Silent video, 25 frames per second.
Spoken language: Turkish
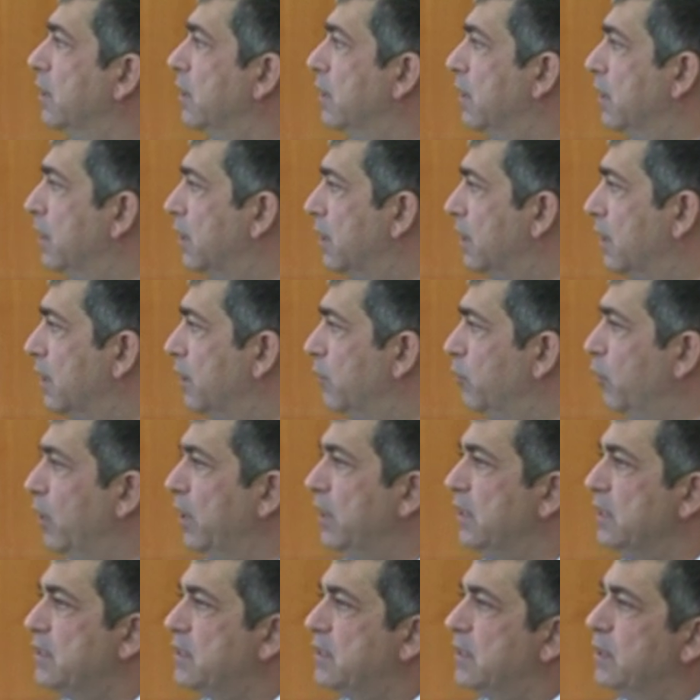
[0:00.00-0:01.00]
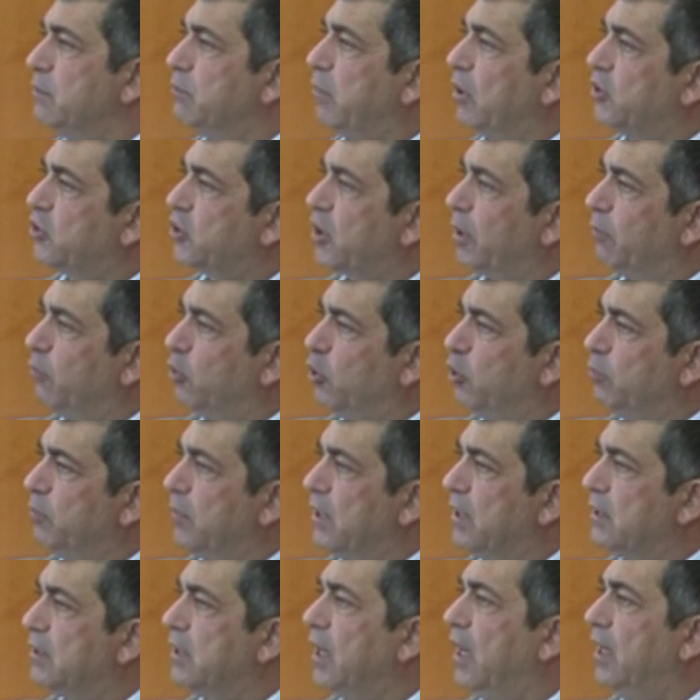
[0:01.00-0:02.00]
E, mühendisliğin başka
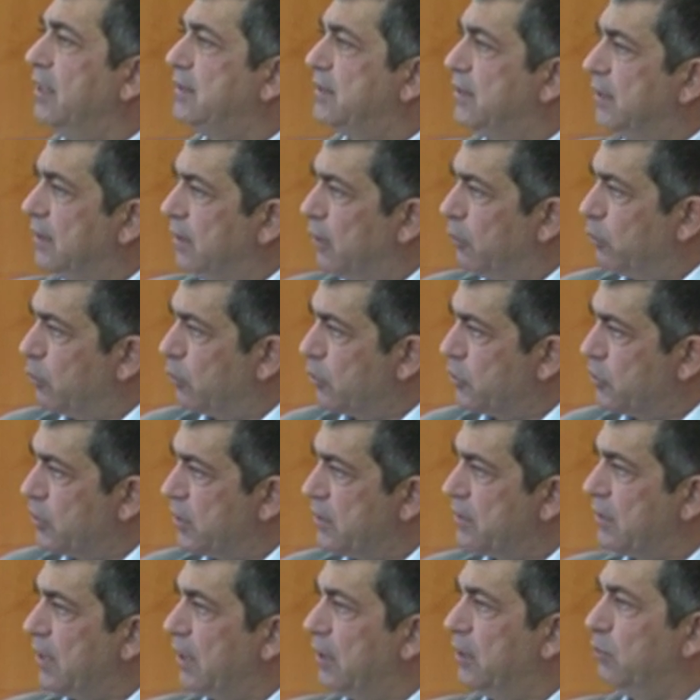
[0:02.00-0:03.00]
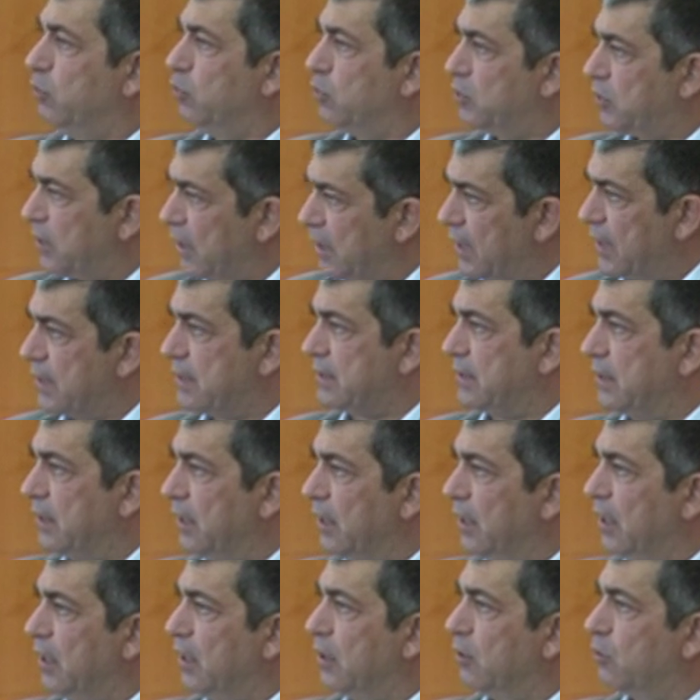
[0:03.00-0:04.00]
bölümlerde ASİM'le yürüyeceğiz. Yani uluslararası
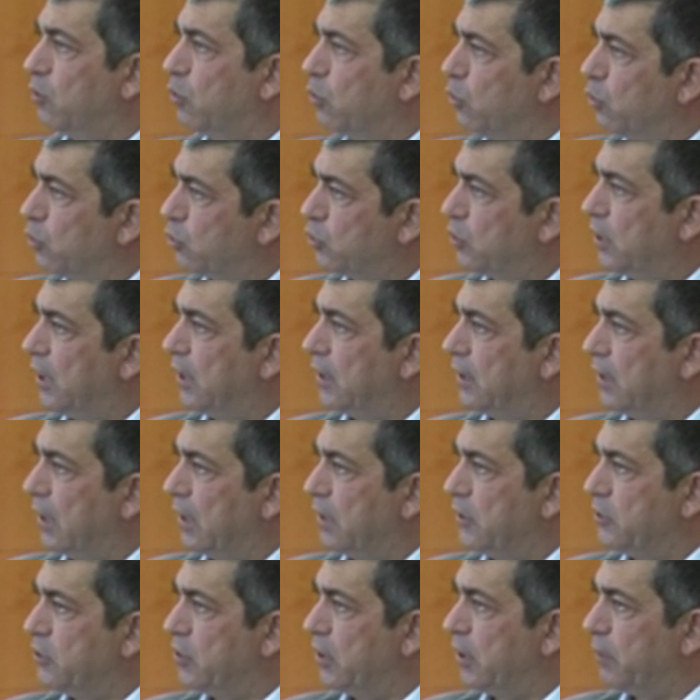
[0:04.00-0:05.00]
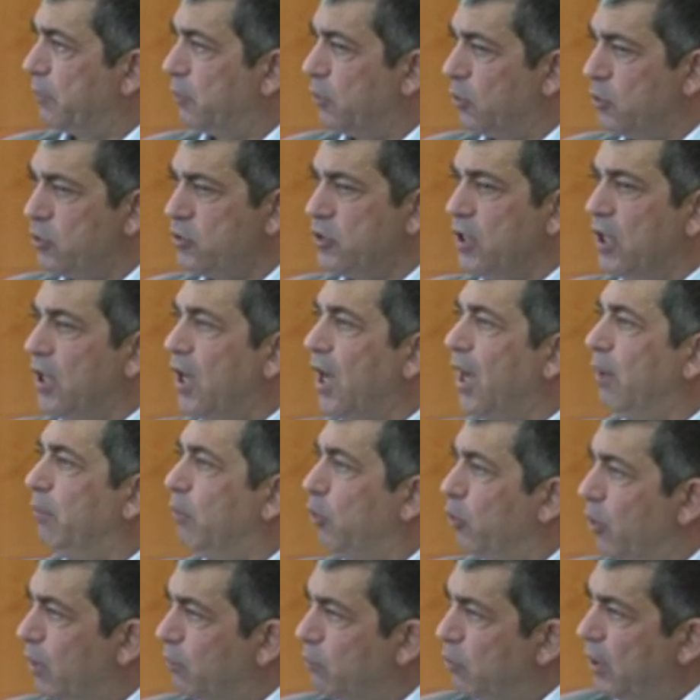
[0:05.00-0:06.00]
kuruluşlarla da aynı şey yapıyoruz. Ama
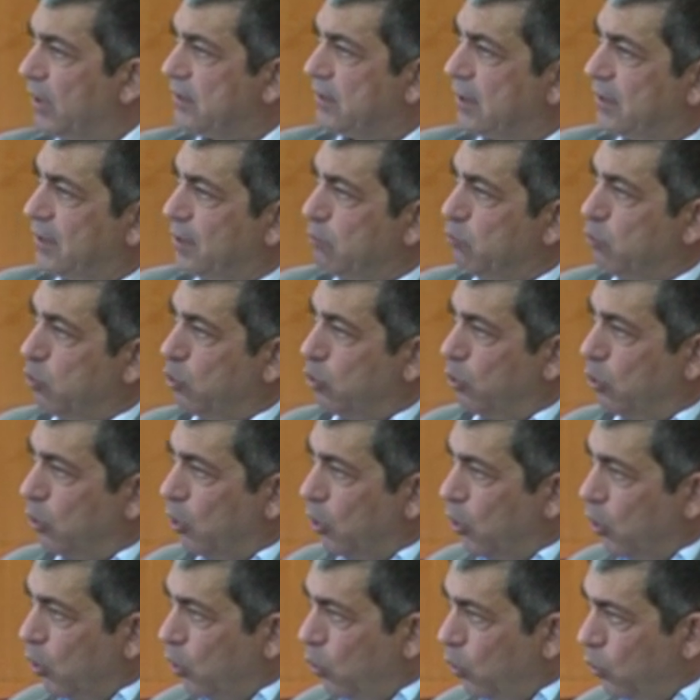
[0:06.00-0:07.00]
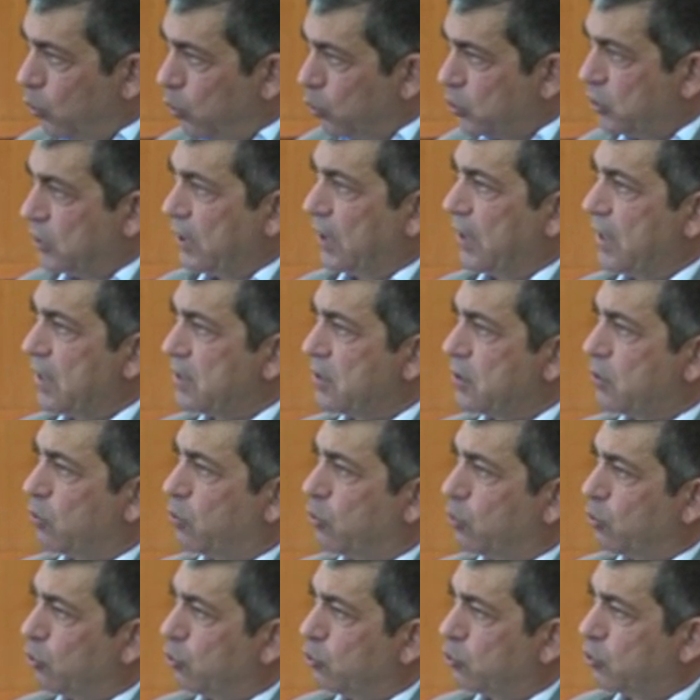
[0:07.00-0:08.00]
önemli olan zaten bu uluslararası
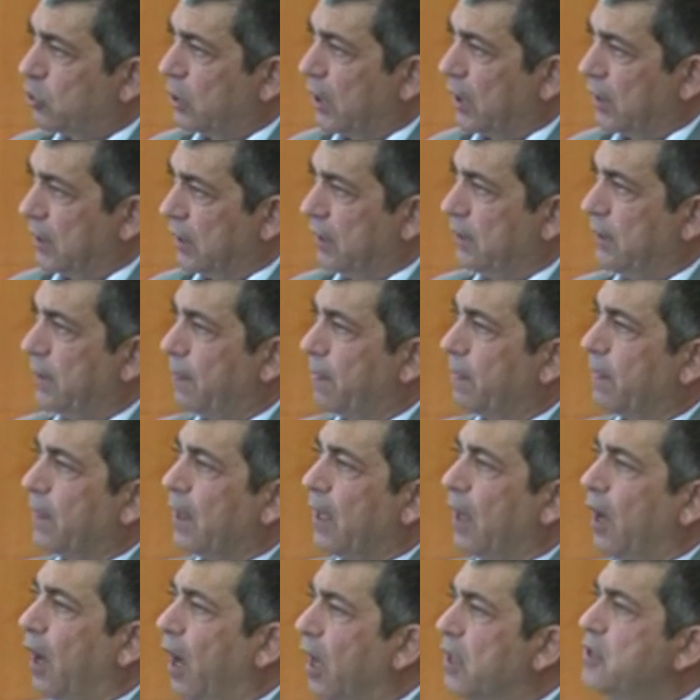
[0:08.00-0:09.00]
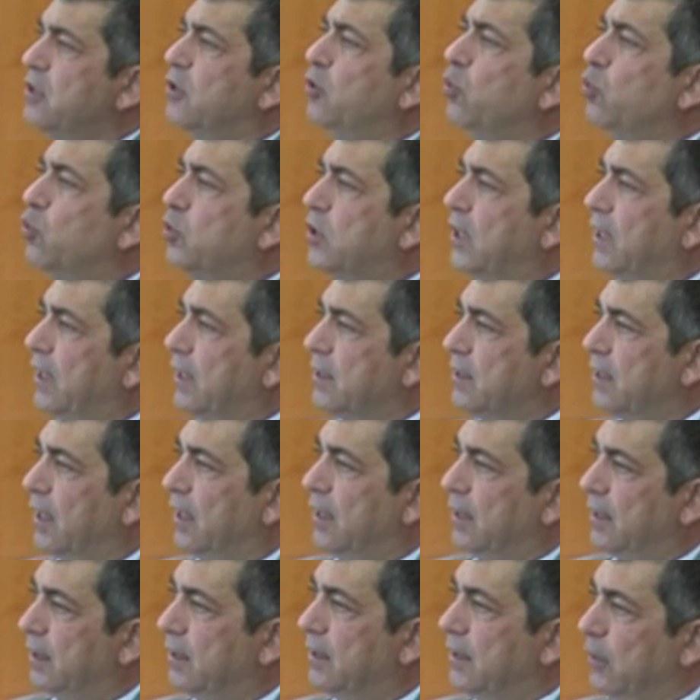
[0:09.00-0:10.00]
kuruluşların hangi ülkeden
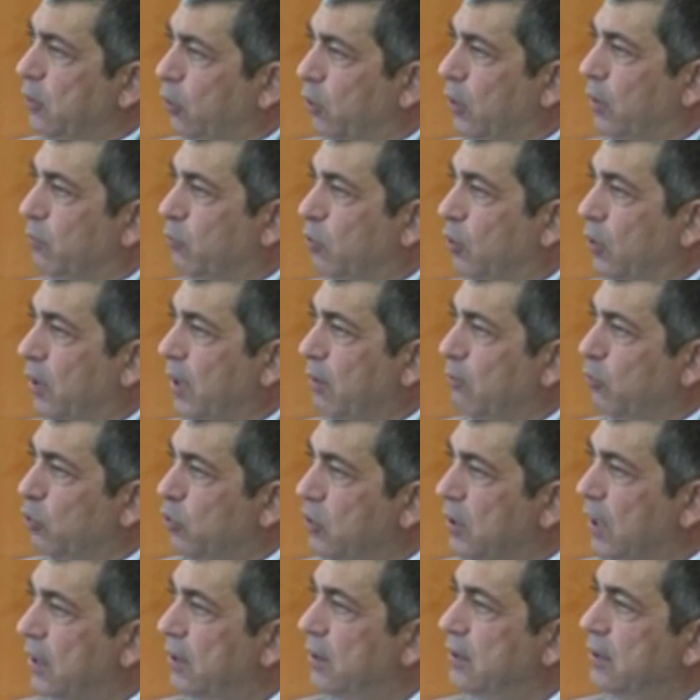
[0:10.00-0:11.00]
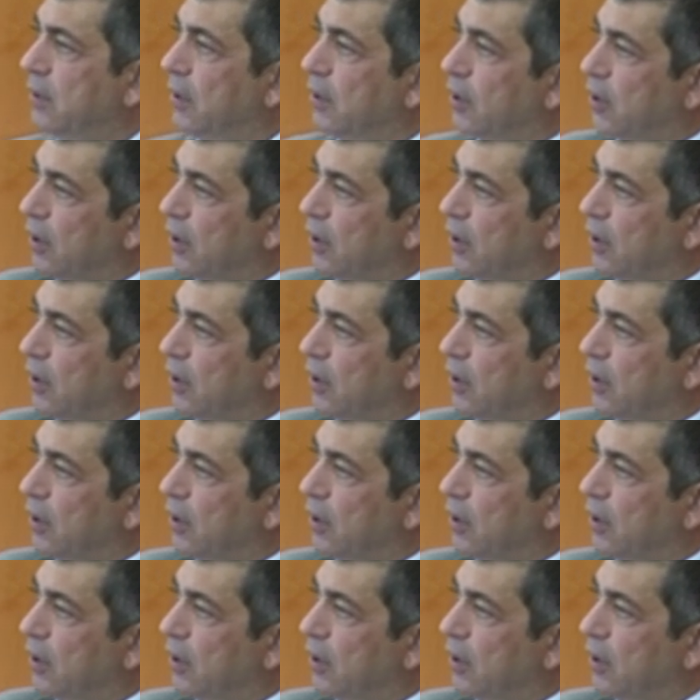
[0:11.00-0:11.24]
geldiği değil önemli olan bunların